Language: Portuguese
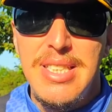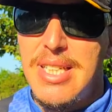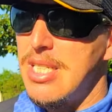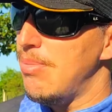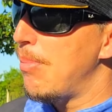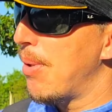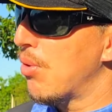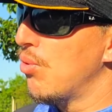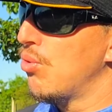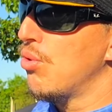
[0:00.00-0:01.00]
gente me
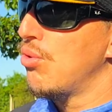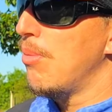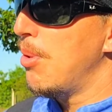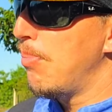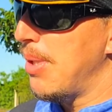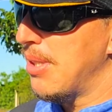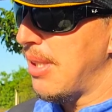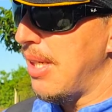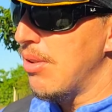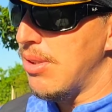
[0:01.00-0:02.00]
perguntou sobre o
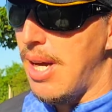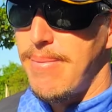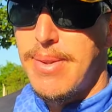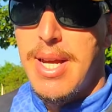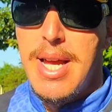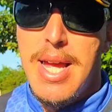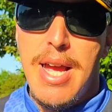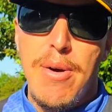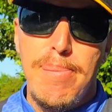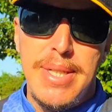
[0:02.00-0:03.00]
pesqueiro, tá?
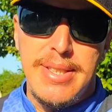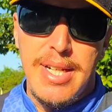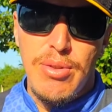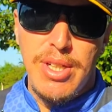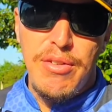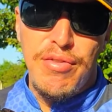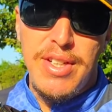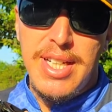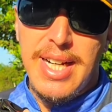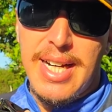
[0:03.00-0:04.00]
É um pesqueiro que
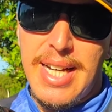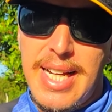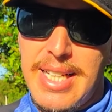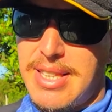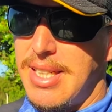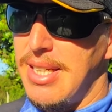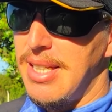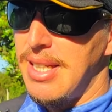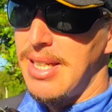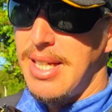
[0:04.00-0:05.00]
fica entre,
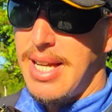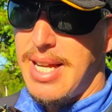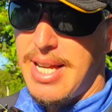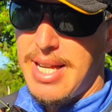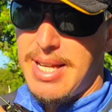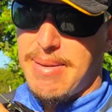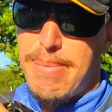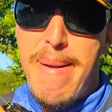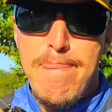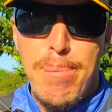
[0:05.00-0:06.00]
é,
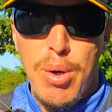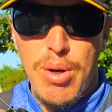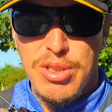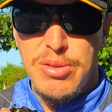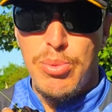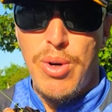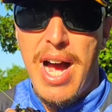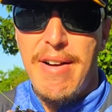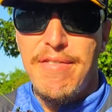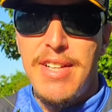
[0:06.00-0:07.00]
bem próximo
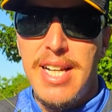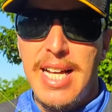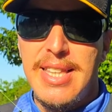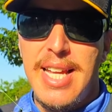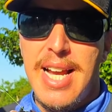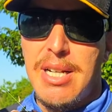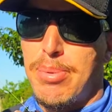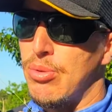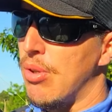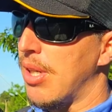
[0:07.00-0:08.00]
à Vila Negra,
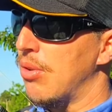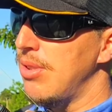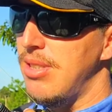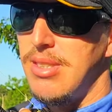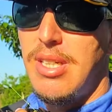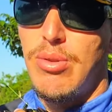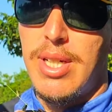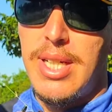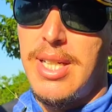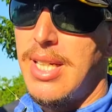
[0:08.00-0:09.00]
pessoal, que é um distrito
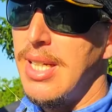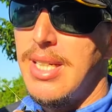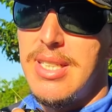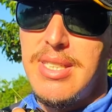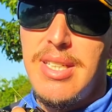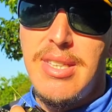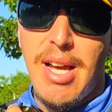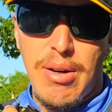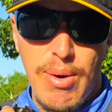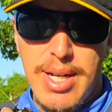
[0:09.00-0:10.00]
aqui de
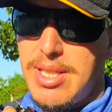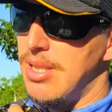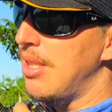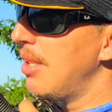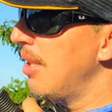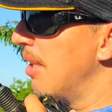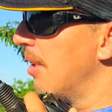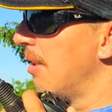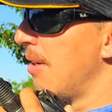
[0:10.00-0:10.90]
Itaquaritinga.